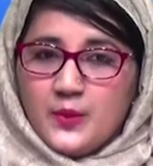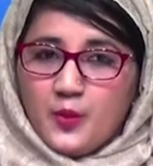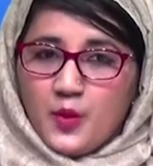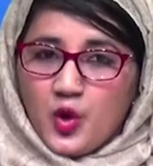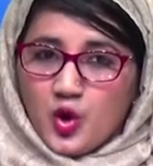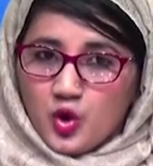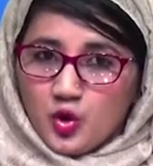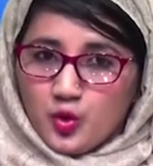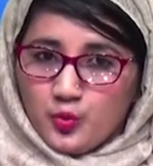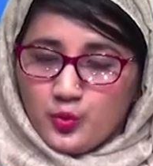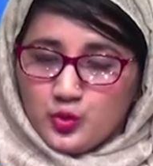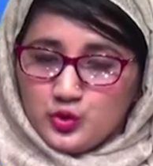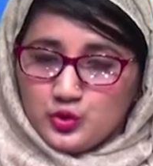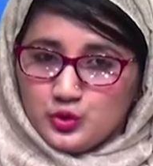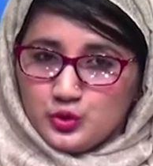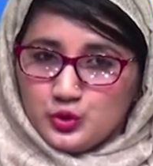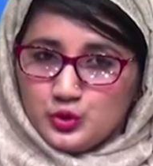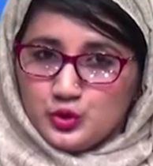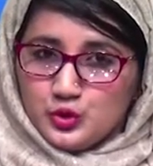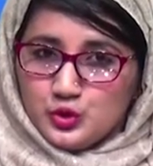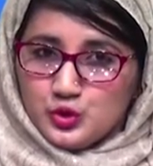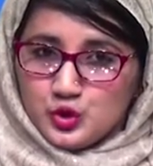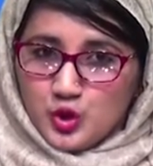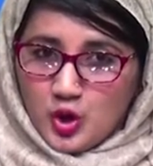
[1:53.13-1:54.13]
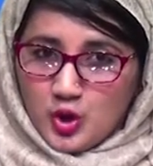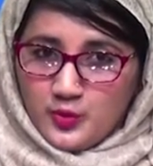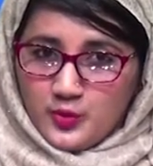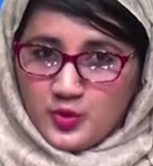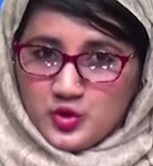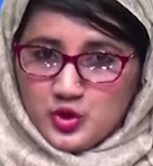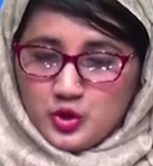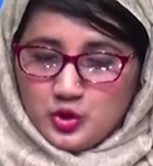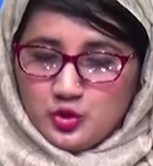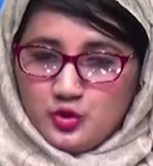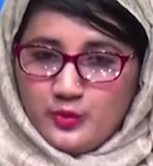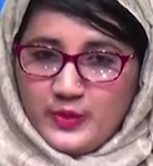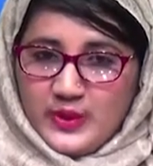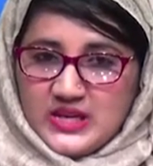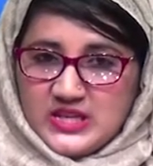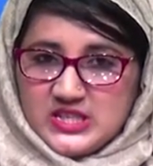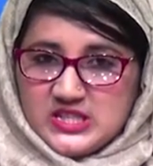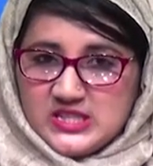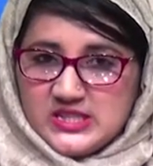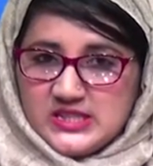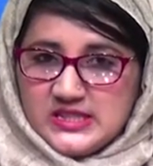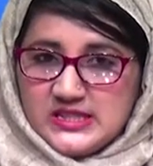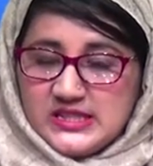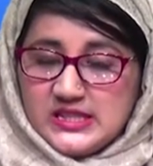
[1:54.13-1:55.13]
বঙ্গবন্ধুর
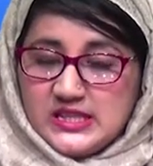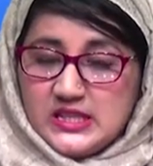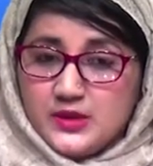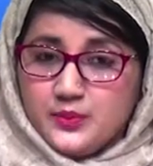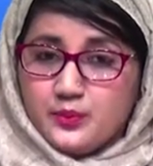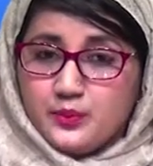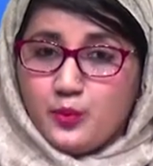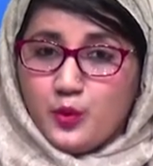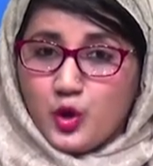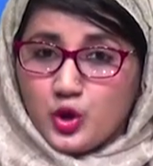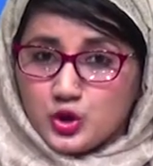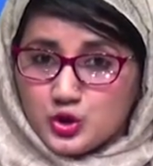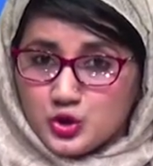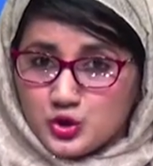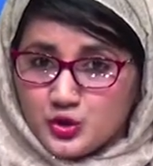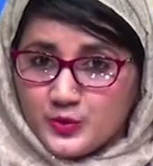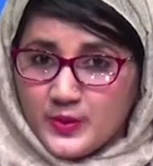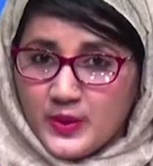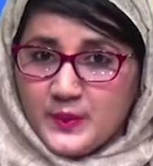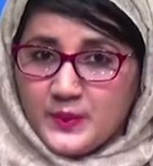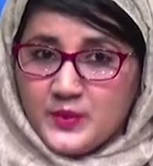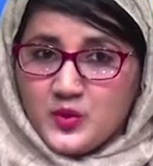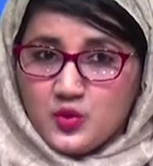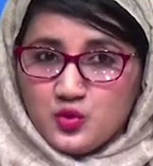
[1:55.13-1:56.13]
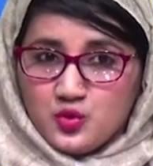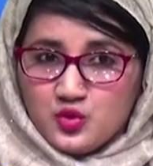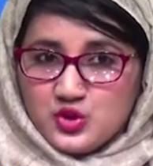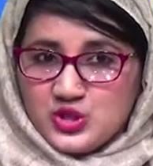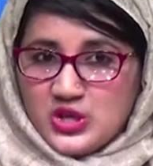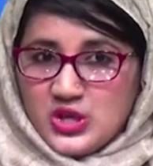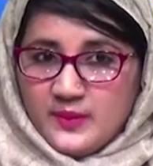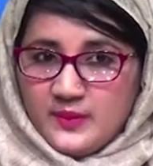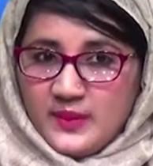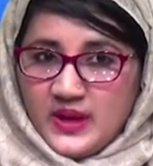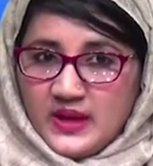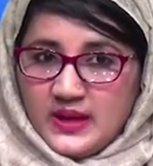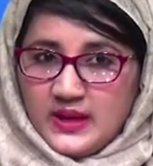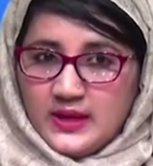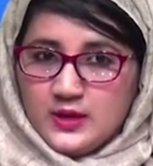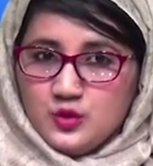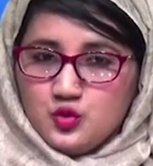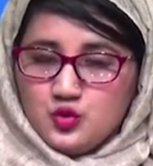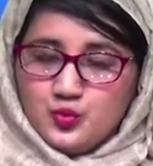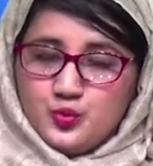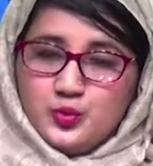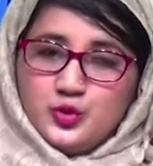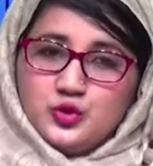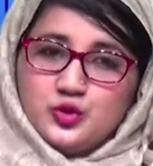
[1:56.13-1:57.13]
জন্মশতবার্ষিকীর বছরব্যাপী অনুষ্ঠানমালার
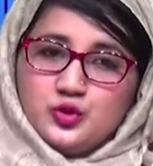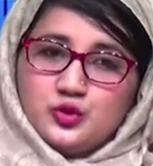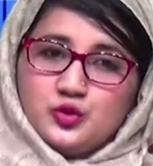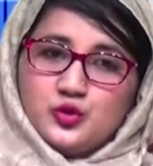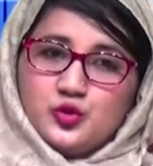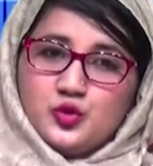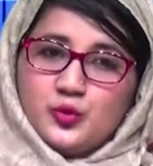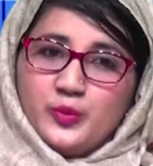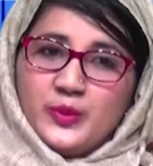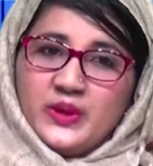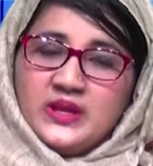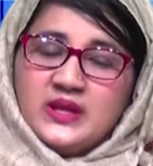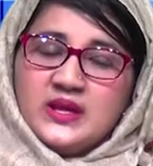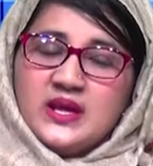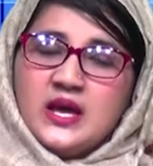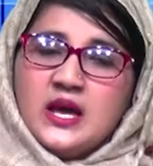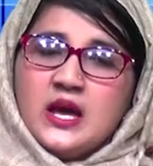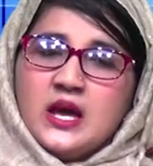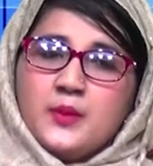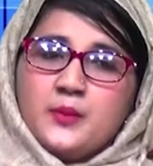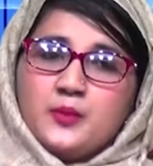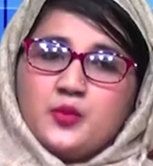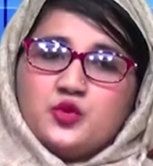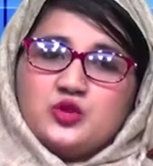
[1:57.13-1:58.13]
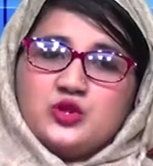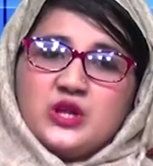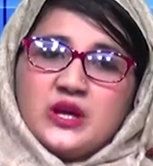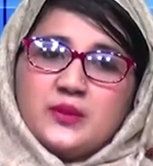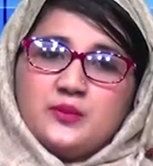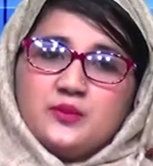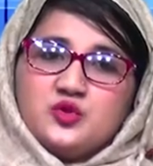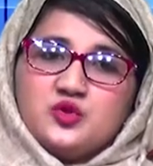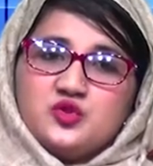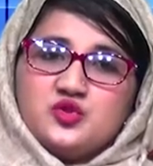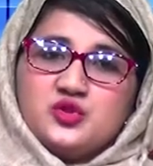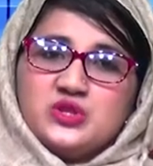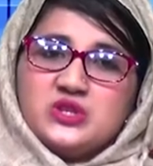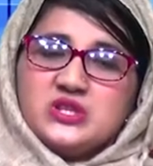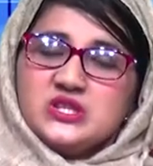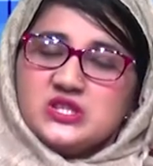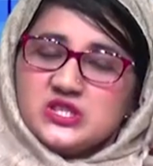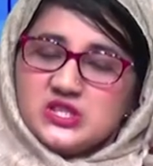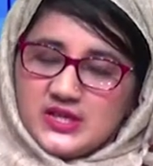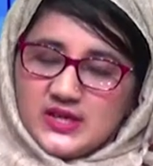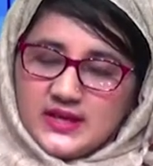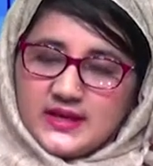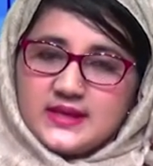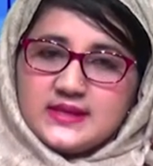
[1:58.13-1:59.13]
উদ্বোধন করবেন প্রধানমন্ত্রী
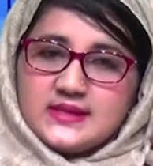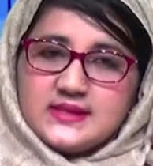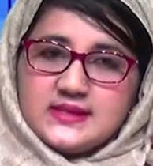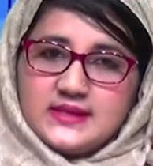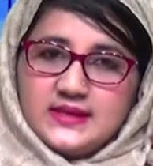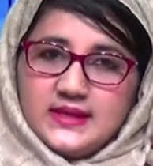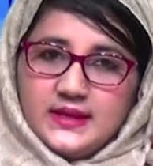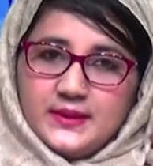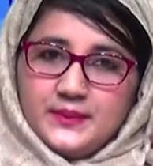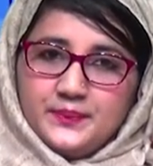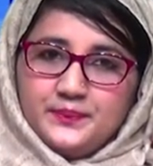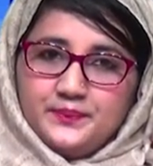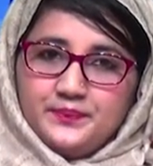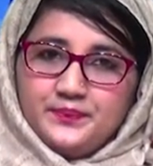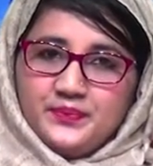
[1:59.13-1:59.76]
শেখ হাসিনা